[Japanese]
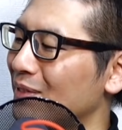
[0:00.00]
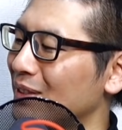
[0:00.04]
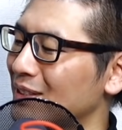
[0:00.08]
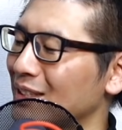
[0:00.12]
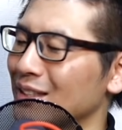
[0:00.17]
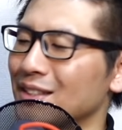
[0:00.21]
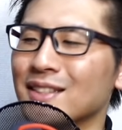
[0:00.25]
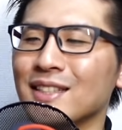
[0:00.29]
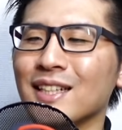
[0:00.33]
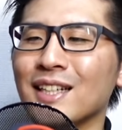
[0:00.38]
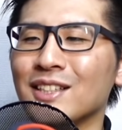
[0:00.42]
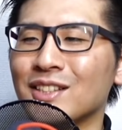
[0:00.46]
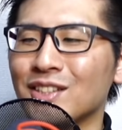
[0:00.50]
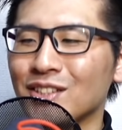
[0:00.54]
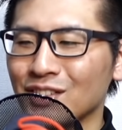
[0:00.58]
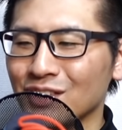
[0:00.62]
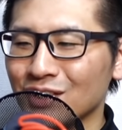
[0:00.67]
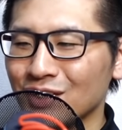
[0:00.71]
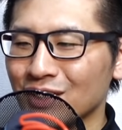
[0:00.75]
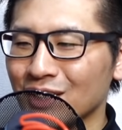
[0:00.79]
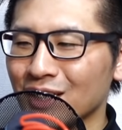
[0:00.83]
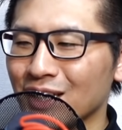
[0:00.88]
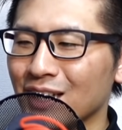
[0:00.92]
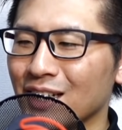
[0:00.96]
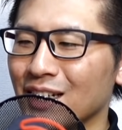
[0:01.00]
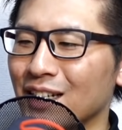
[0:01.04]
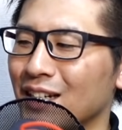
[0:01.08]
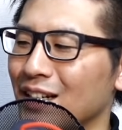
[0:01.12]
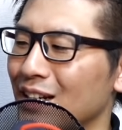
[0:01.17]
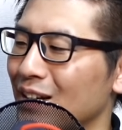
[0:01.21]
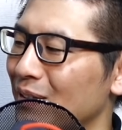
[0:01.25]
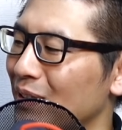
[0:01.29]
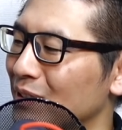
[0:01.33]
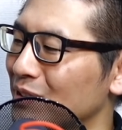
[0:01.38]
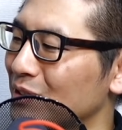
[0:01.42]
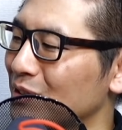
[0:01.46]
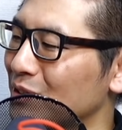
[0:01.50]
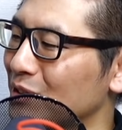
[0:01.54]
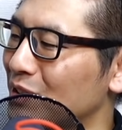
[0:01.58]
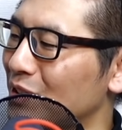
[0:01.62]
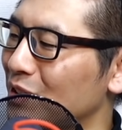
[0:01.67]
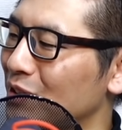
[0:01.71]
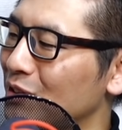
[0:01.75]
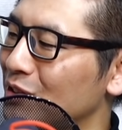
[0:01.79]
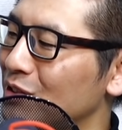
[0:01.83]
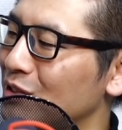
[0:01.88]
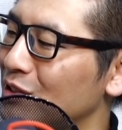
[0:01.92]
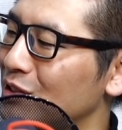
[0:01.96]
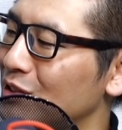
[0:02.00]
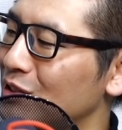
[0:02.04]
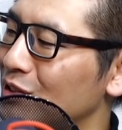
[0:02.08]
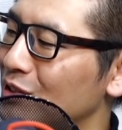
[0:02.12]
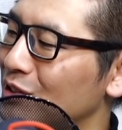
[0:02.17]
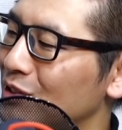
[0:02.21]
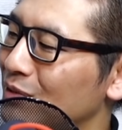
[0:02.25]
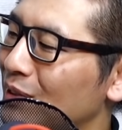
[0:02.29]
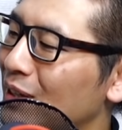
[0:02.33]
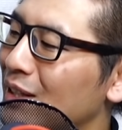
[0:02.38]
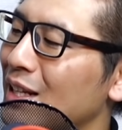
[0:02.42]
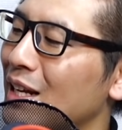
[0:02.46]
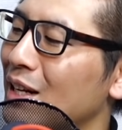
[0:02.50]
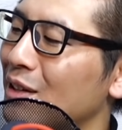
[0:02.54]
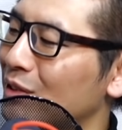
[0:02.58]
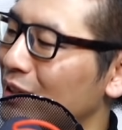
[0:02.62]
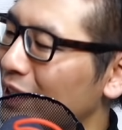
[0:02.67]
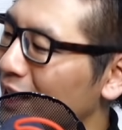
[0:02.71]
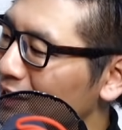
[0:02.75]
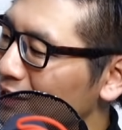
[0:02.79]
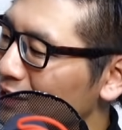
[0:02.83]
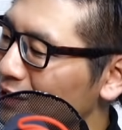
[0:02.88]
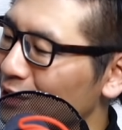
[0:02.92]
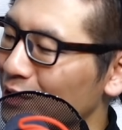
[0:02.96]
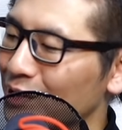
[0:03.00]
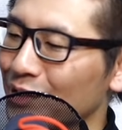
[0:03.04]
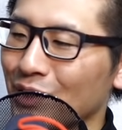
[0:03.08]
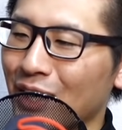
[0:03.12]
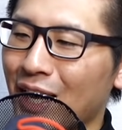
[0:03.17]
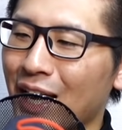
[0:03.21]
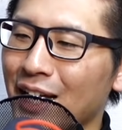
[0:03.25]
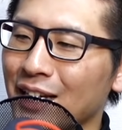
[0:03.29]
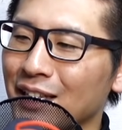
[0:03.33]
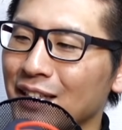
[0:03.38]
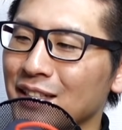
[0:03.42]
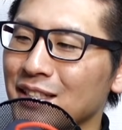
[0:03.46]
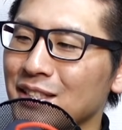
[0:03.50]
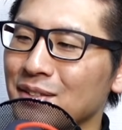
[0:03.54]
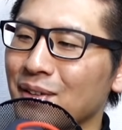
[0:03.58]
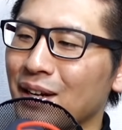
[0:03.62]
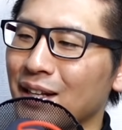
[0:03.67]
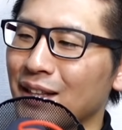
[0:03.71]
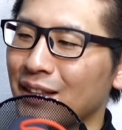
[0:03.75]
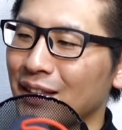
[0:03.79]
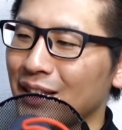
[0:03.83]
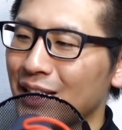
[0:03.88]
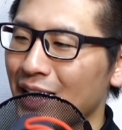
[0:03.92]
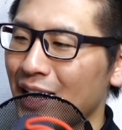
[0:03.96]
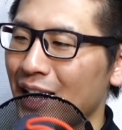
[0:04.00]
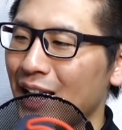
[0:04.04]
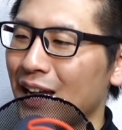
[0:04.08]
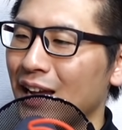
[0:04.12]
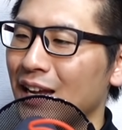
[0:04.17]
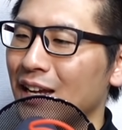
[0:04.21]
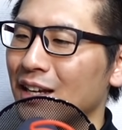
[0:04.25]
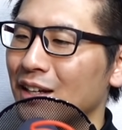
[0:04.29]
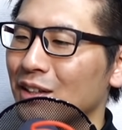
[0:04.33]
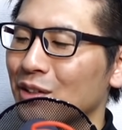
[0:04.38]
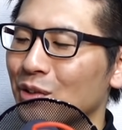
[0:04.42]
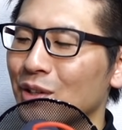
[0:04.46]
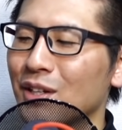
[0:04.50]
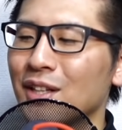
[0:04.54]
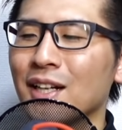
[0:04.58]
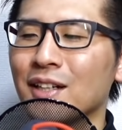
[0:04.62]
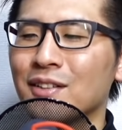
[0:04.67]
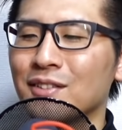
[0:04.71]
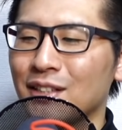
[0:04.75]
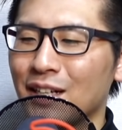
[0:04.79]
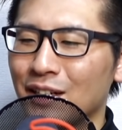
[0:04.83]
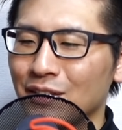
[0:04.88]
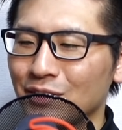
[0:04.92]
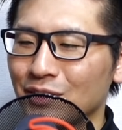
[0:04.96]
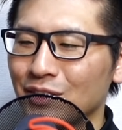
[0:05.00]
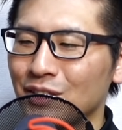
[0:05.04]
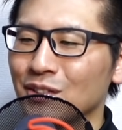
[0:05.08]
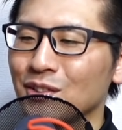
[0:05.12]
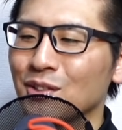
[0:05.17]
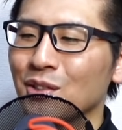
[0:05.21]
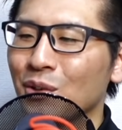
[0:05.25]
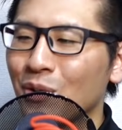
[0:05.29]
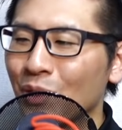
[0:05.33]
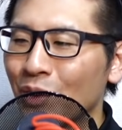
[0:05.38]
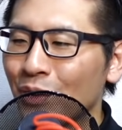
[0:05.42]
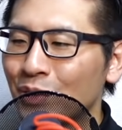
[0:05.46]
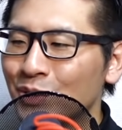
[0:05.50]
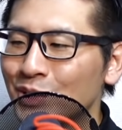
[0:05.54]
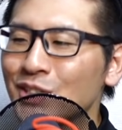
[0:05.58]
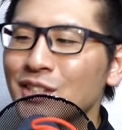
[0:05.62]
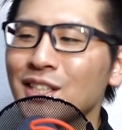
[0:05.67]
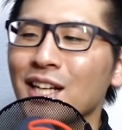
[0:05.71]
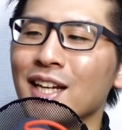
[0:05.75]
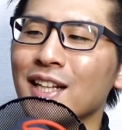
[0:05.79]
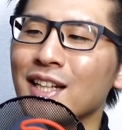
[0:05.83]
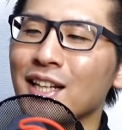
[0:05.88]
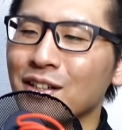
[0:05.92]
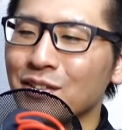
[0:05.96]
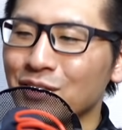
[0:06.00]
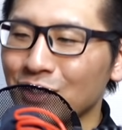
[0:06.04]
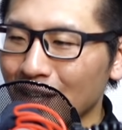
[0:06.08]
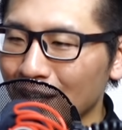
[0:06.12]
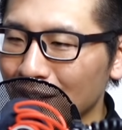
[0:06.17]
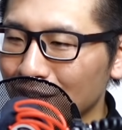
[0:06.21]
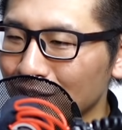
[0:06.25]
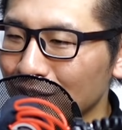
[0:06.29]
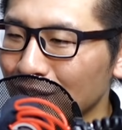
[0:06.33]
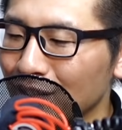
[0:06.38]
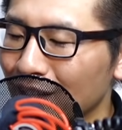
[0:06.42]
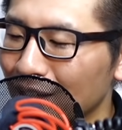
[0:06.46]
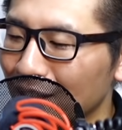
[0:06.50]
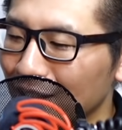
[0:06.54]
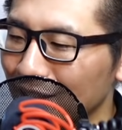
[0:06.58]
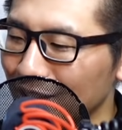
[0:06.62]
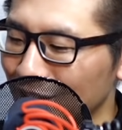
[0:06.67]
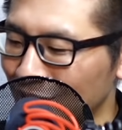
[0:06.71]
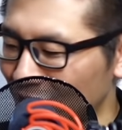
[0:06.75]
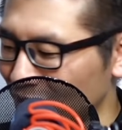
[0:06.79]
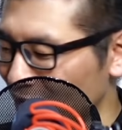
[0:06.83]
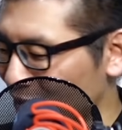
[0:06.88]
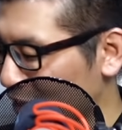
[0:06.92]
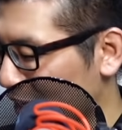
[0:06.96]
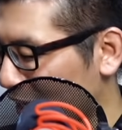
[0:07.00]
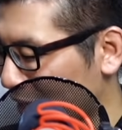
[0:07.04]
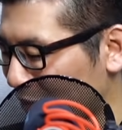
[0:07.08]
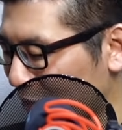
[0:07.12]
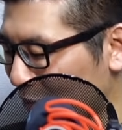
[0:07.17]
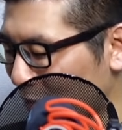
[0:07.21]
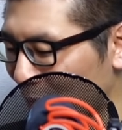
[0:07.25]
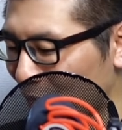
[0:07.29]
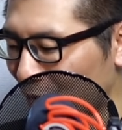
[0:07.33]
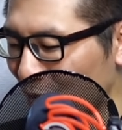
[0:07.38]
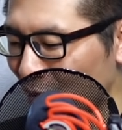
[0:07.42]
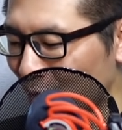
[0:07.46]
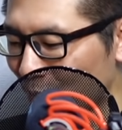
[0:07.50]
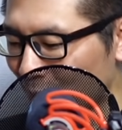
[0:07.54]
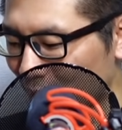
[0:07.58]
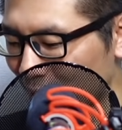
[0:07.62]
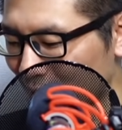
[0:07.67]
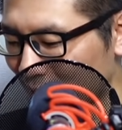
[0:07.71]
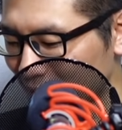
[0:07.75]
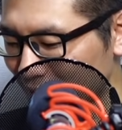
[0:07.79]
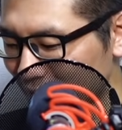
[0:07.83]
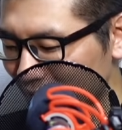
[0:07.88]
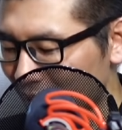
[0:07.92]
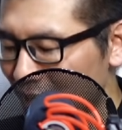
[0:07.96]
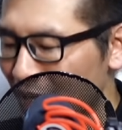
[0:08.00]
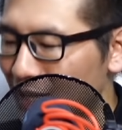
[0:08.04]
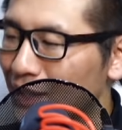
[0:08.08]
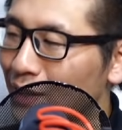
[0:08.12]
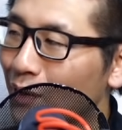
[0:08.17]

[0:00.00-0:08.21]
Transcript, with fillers: 撮影中にその記録メディアのね、スロットが空いてしまって、撮れなくなるっていうところを防いでくれる仕様やと思います。